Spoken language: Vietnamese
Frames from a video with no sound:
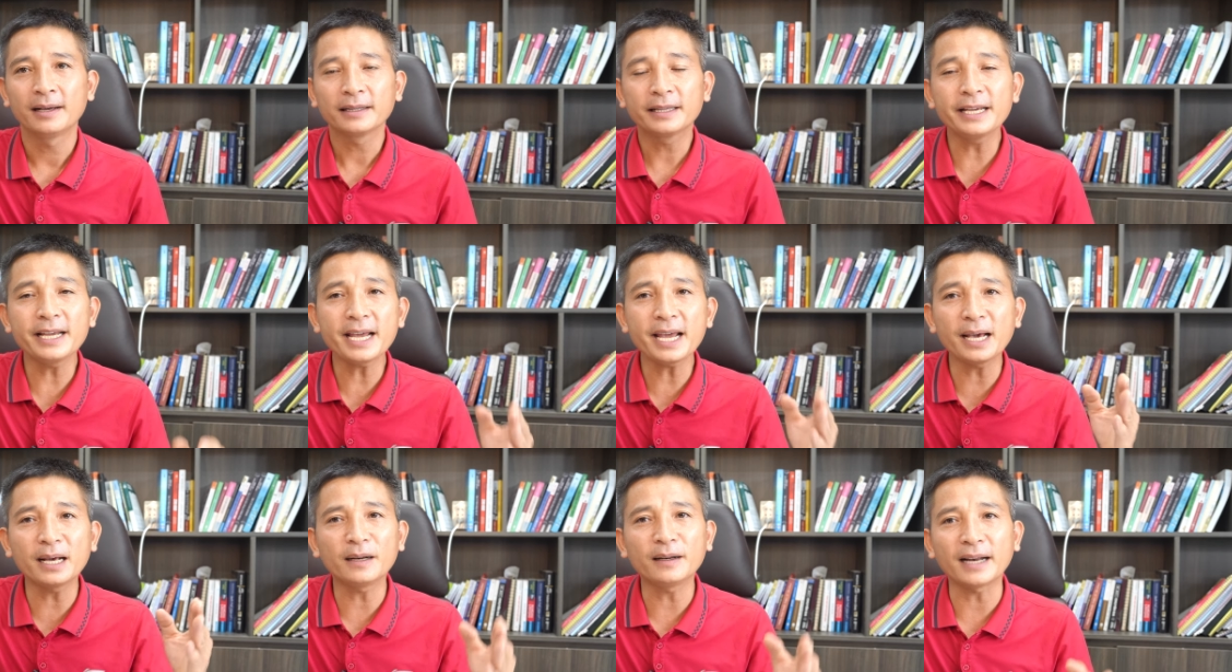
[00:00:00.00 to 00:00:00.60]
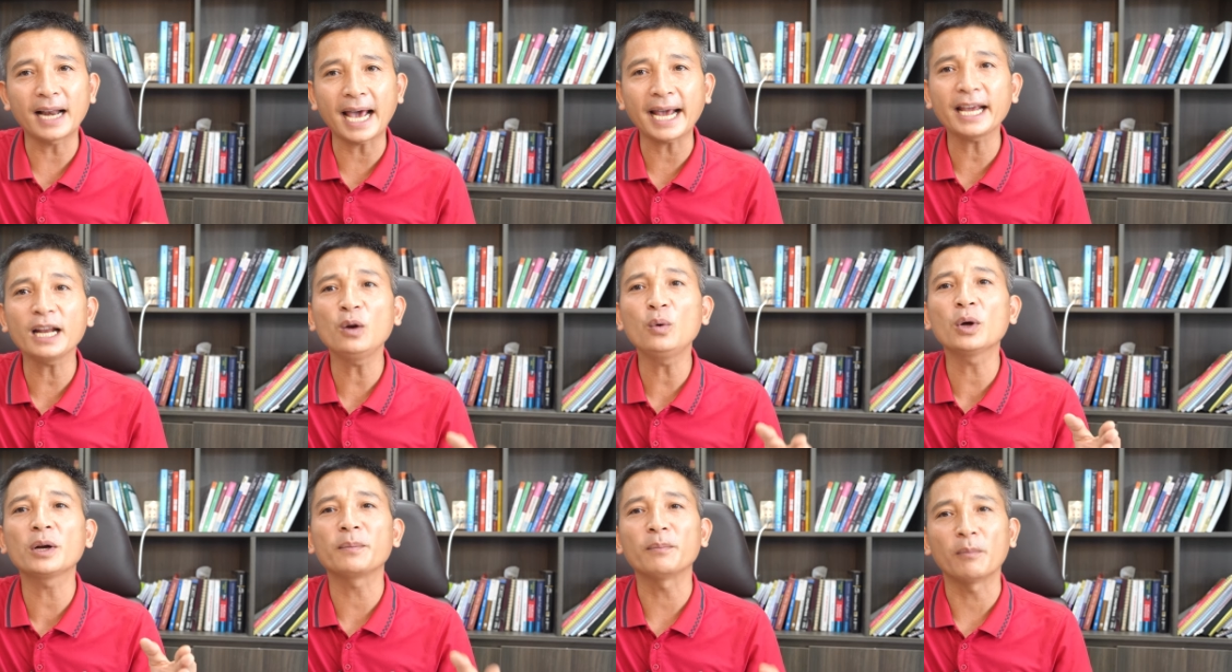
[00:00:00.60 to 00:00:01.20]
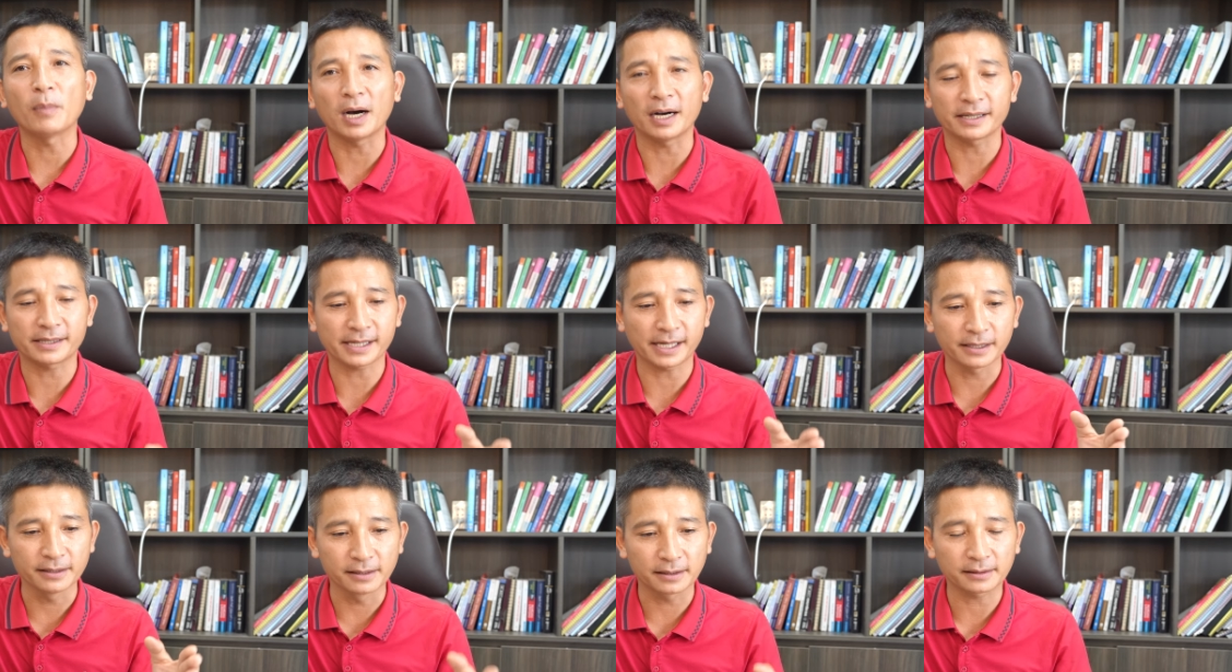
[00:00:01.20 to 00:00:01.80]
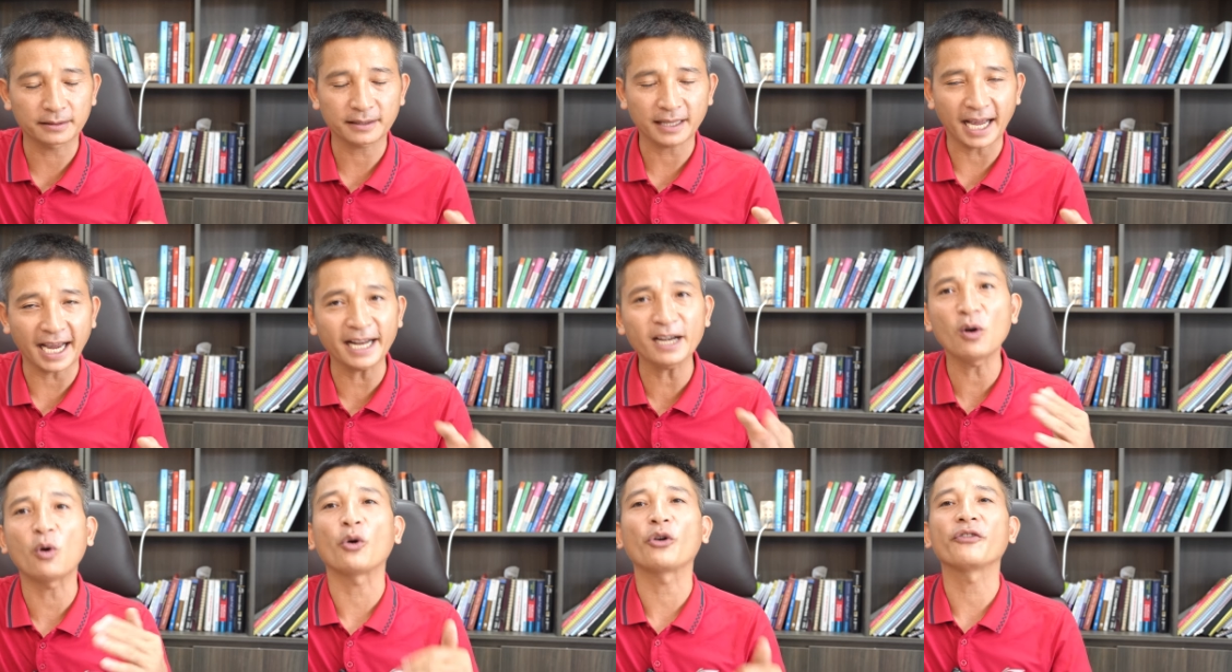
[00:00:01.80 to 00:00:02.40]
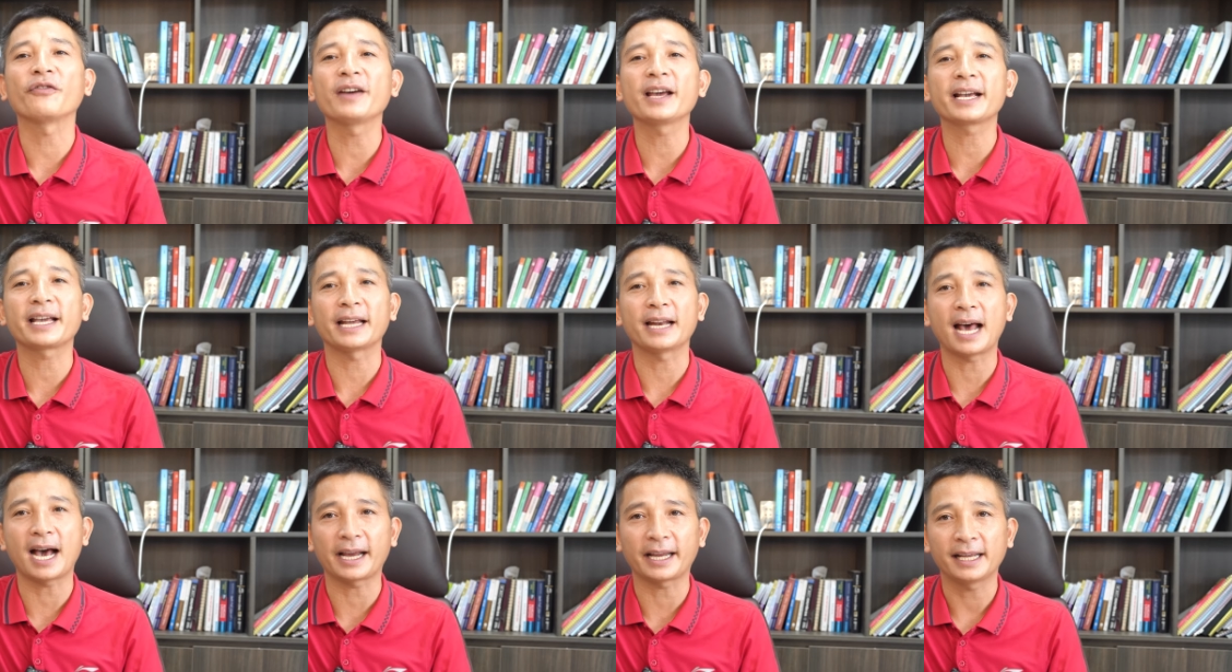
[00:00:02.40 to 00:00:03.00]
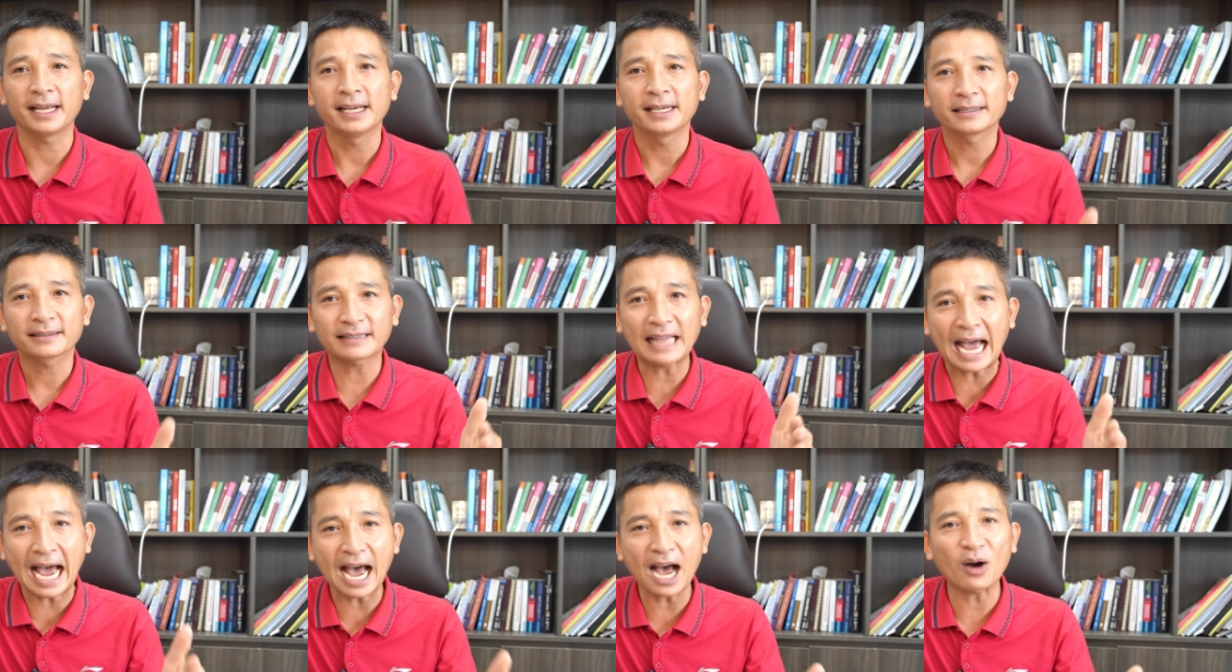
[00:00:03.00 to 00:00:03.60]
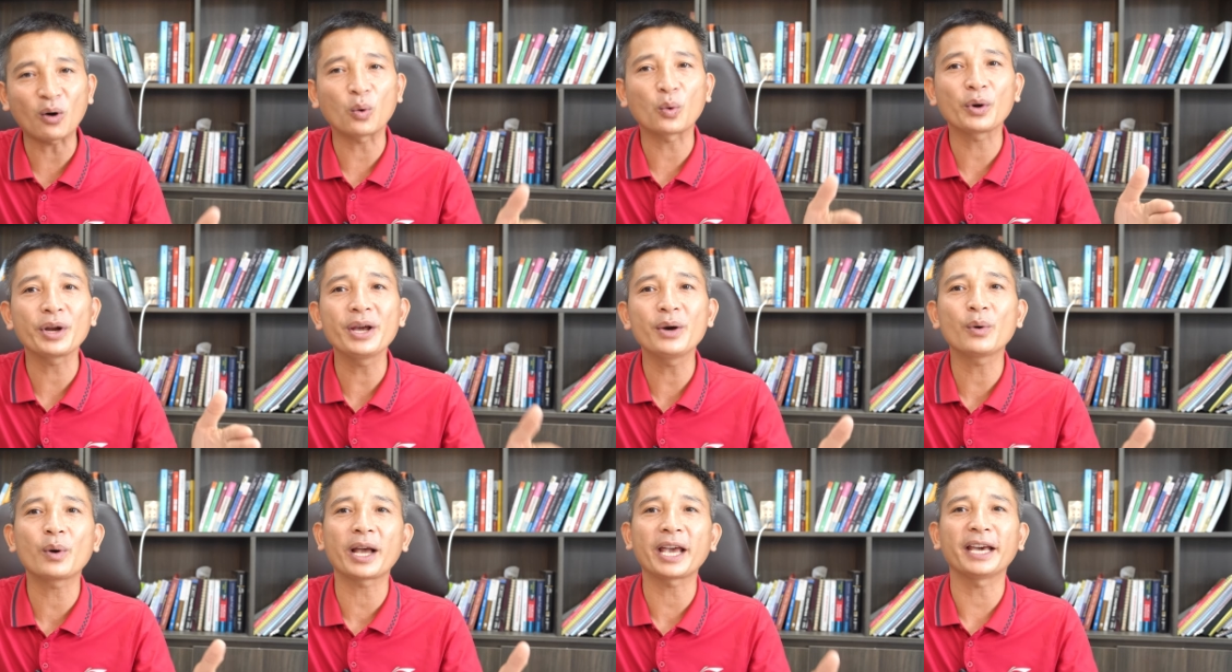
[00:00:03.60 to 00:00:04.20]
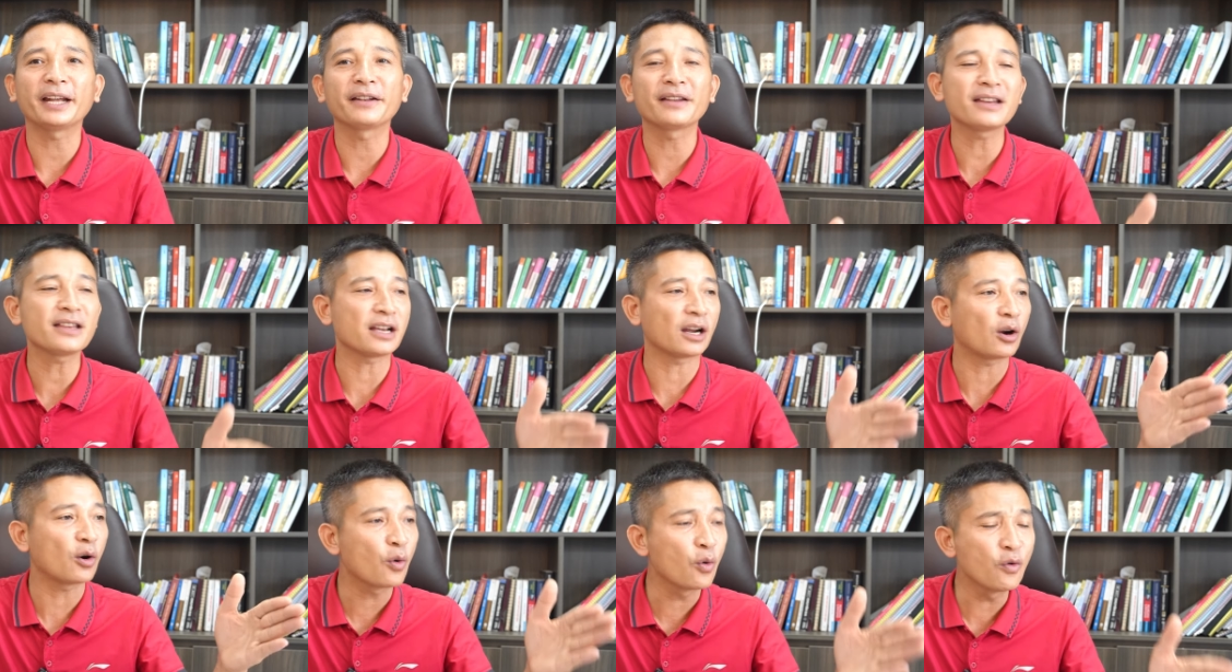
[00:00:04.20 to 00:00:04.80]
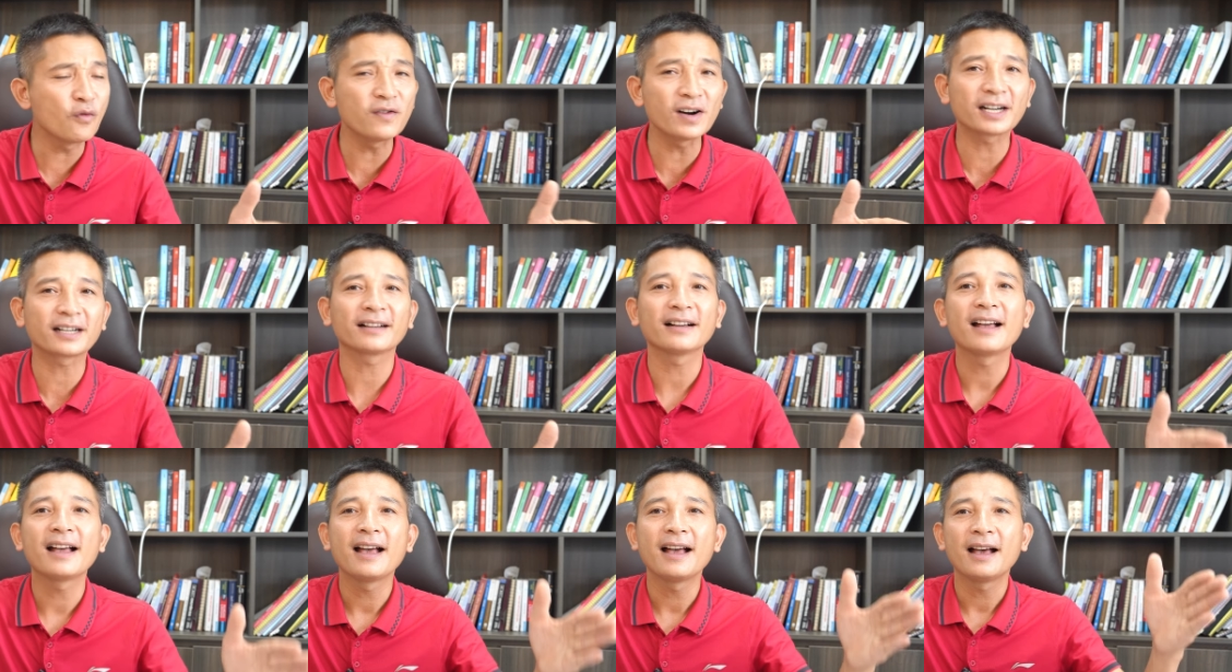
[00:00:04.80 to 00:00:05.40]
Thì hiện nay luật mới sẽ được thay đổi về cái đấy, tạo điều kiện cho những khu vực